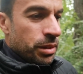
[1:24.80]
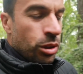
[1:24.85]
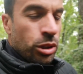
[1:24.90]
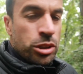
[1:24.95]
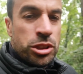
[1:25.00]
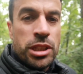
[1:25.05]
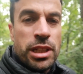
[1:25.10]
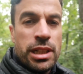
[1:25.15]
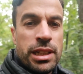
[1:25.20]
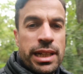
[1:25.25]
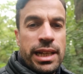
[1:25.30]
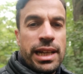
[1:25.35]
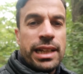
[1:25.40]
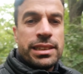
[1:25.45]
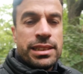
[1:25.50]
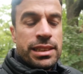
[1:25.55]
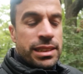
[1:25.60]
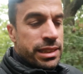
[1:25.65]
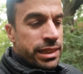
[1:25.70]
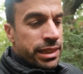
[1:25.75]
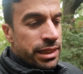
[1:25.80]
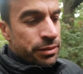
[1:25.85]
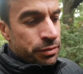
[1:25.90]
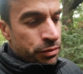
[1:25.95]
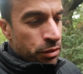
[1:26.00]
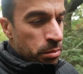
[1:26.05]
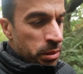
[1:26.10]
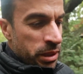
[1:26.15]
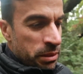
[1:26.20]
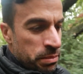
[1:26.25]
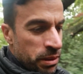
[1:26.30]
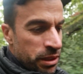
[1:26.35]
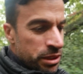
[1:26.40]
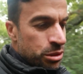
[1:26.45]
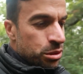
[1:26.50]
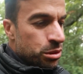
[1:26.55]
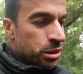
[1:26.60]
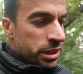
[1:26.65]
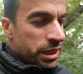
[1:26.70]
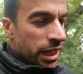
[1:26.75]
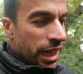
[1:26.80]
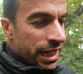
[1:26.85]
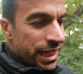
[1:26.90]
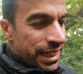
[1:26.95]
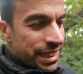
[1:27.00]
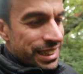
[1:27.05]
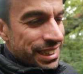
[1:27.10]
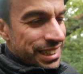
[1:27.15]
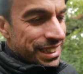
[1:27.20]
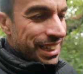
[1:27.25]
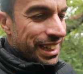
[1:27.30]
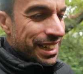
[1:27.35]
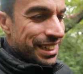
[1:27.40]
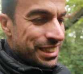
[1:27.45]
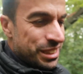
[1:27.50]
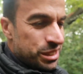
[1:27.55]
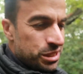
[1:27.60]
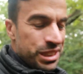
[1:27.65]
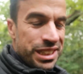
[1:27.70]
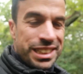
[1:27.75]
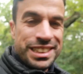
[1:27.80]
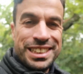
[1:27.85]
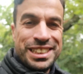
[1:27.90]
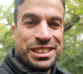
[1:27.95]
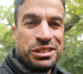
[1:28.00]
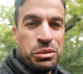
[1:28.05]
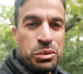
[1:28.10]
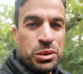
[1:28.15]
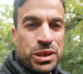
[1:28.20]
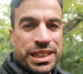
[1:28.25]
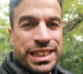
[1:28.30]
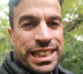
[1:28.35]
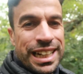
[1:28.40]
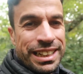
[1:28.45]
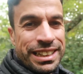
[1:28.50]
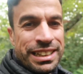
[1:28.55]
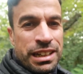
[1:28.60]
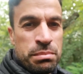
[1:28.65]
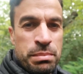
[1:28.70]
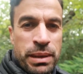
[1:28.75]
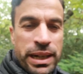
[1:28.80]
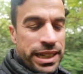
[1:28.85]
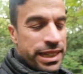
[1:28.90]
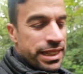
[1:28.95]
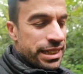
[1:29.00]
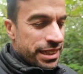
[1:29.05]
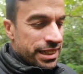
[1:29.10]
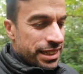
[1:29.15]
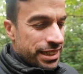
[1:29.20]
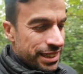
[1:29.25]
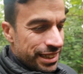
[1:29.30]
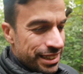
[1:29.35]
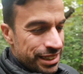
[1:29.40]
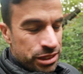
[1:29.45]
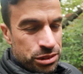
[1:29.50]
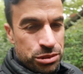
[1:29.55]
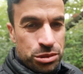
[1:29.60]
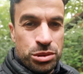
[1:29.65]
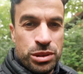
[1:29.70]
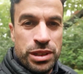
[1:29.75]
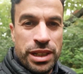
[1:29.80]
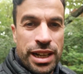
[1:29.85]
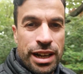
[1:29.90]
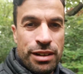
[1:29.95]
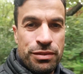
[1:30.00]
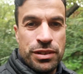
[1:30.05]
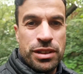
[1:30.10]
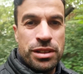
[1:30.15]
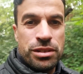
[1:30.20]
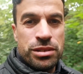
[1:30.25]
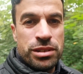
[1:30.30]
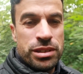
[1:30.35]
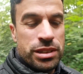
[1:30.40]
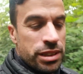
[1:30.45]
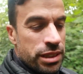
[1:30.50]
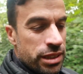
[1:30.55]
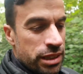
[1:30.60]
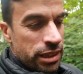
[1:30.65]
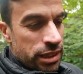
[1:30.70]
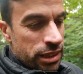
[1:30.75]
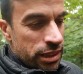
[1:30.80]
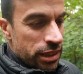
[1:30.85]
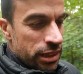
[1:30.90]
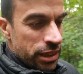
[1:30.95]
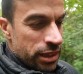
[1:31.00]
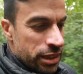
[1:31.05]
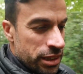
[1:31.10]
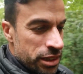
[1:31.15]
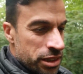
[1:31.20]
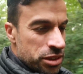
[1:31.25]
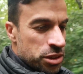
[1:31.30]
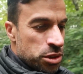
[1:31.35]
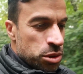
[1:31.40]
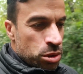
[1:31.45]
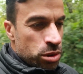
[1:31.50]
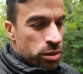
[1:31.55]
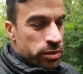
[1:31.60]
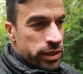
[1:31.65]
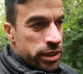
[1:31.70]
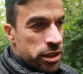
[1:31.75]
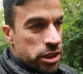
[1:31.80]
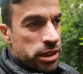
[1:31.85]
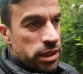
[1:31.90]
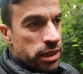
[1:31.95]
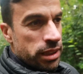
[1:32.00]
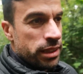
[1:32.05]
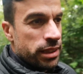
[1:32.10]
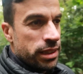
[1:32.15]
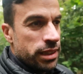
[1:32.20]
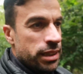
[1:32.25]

Roger existiert für mich persönlich eigentlich gar nicht so richtig ohne die anderen beiden, also ohne Rafa und Djokovic.